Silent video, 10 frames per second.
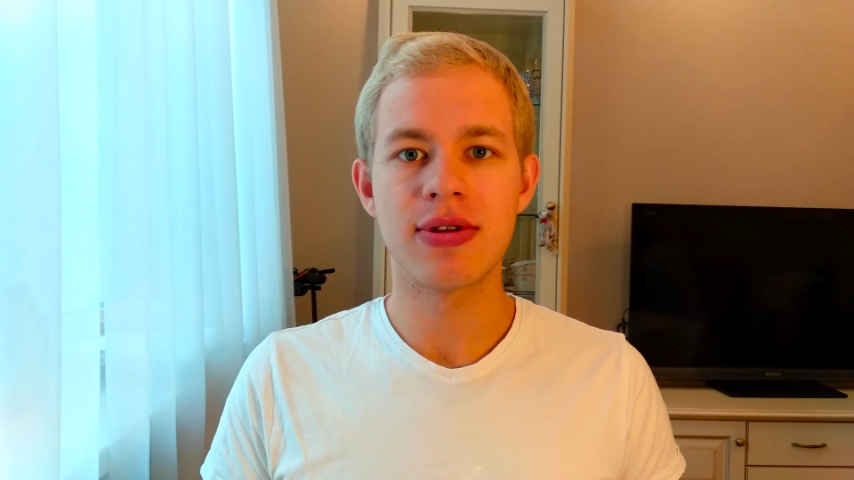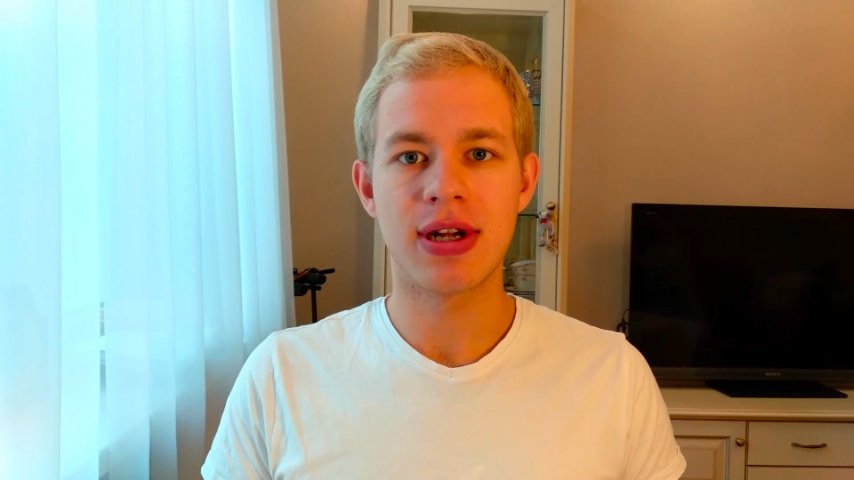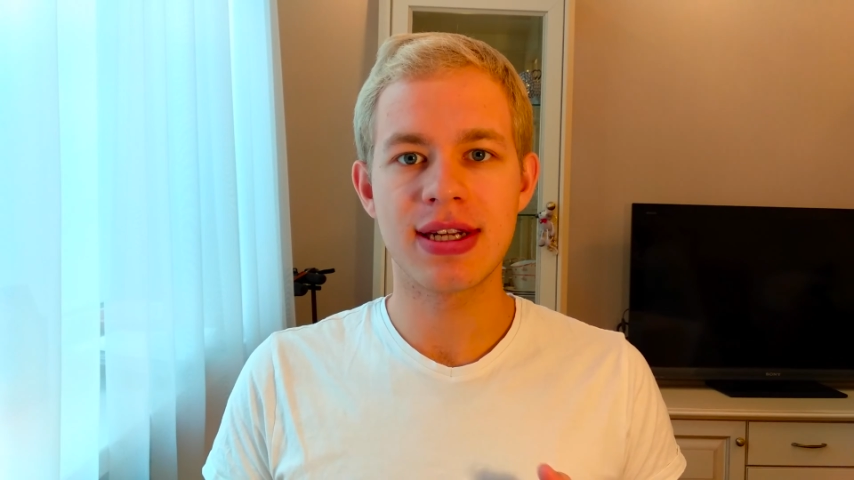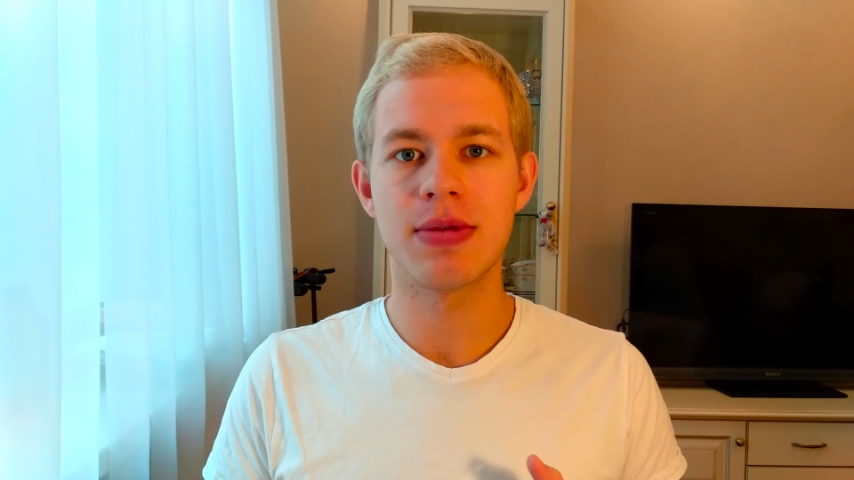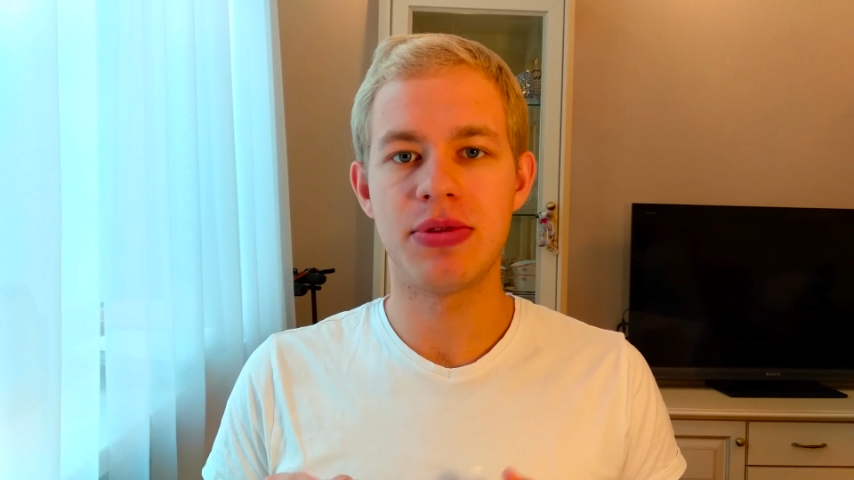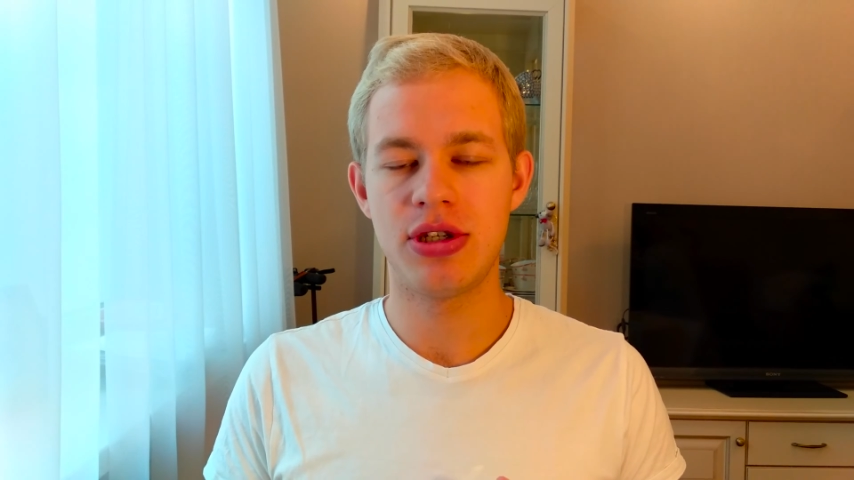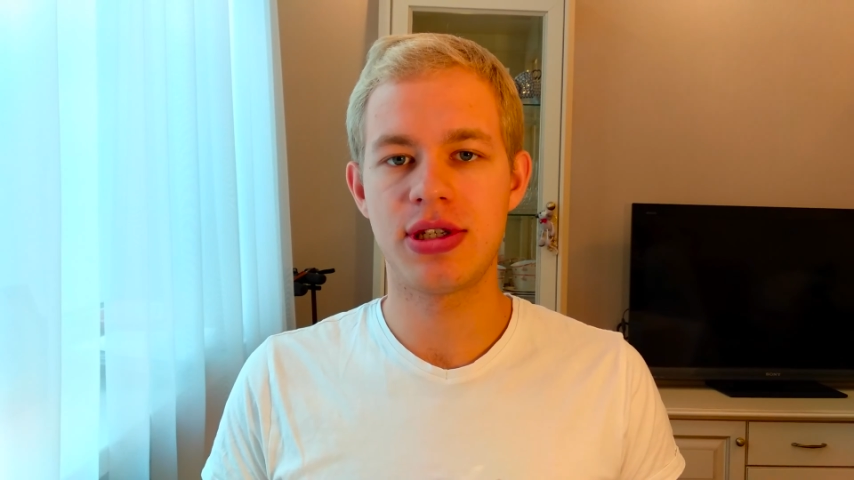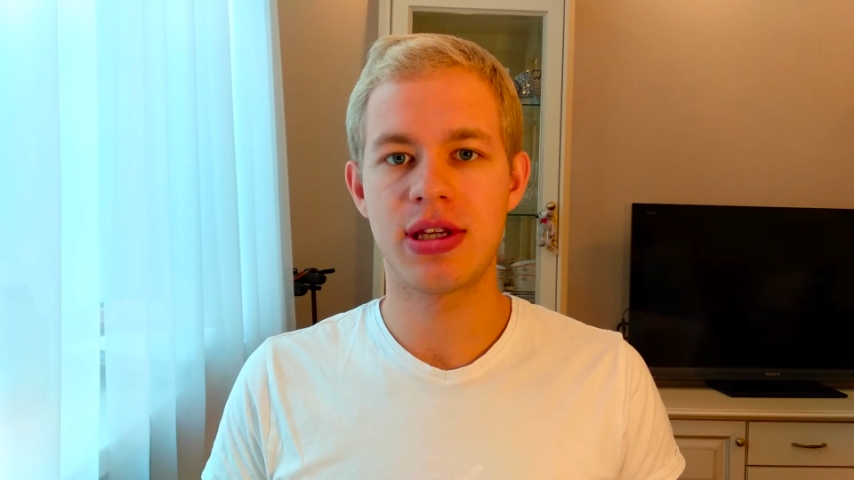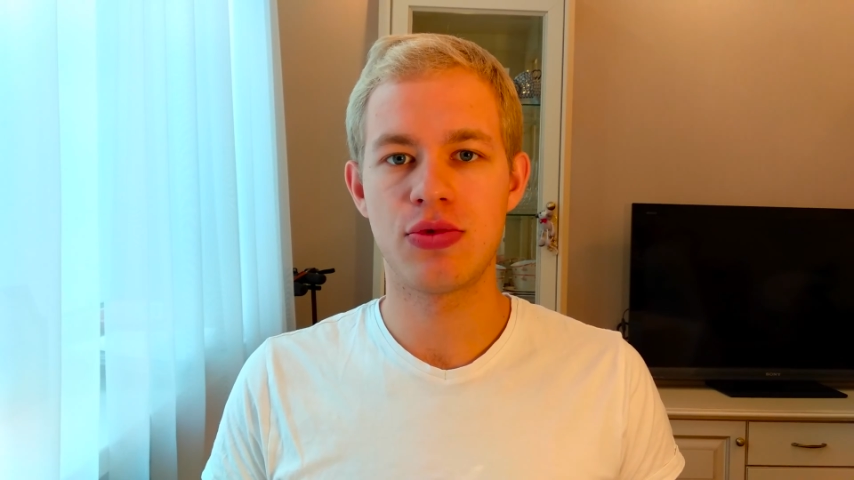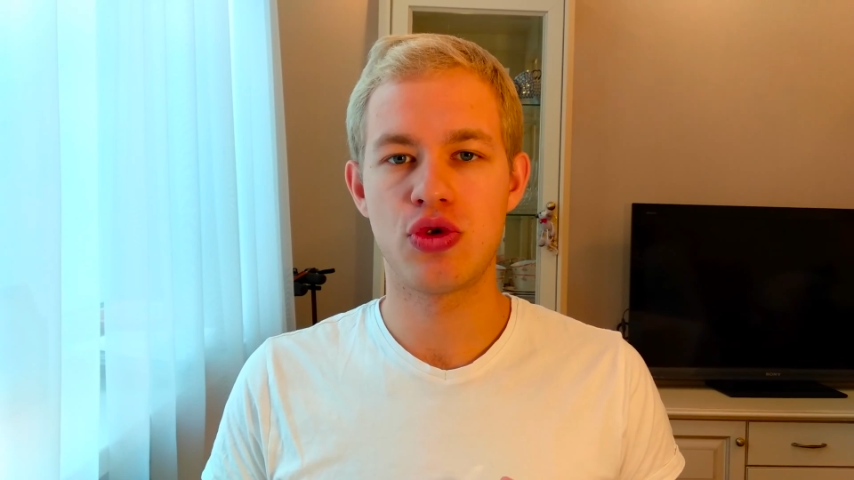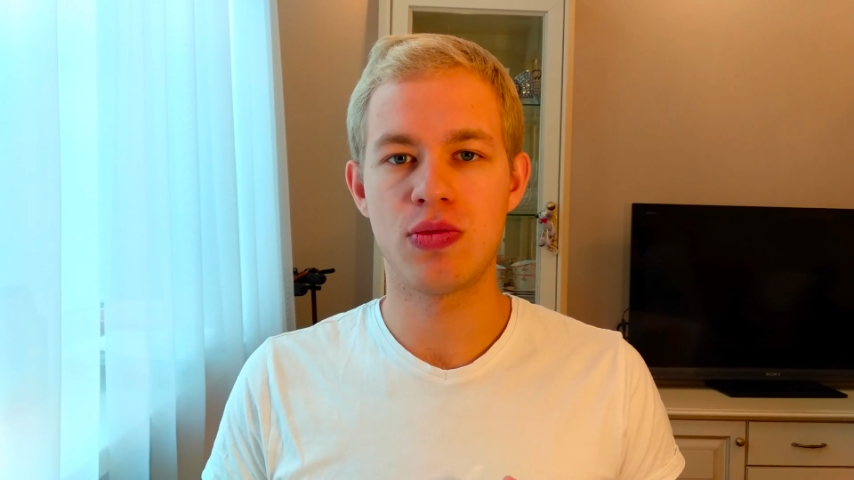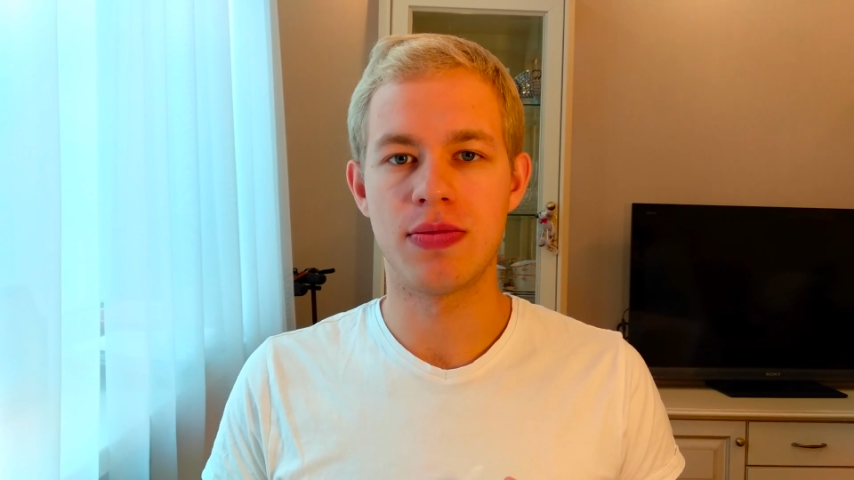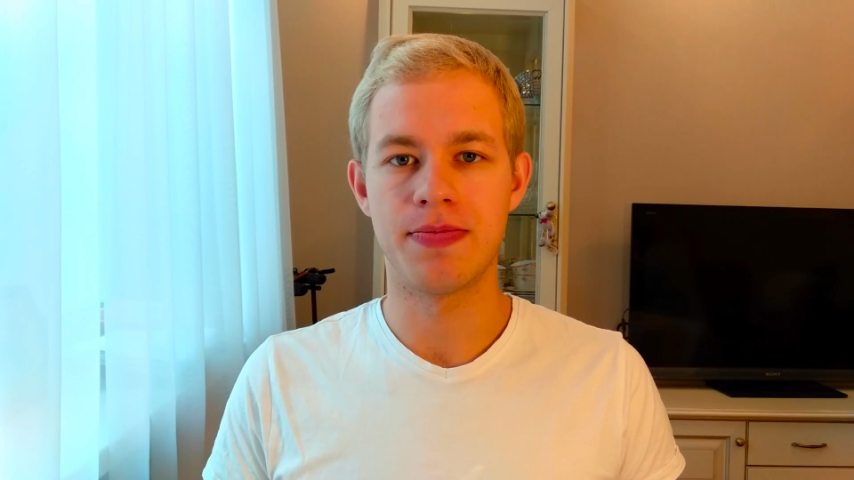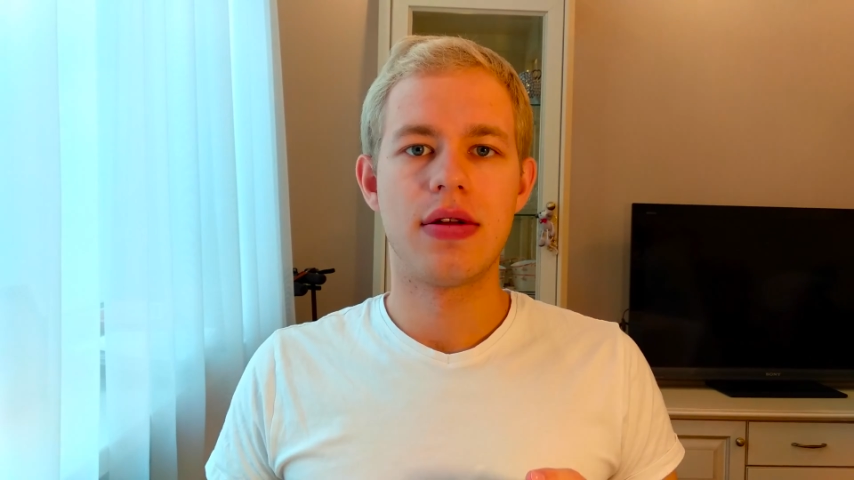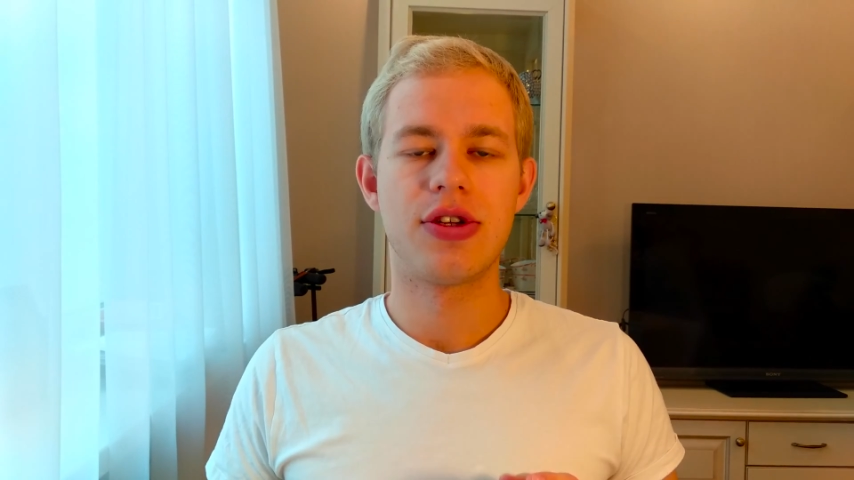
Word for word: как с оптическим зумом.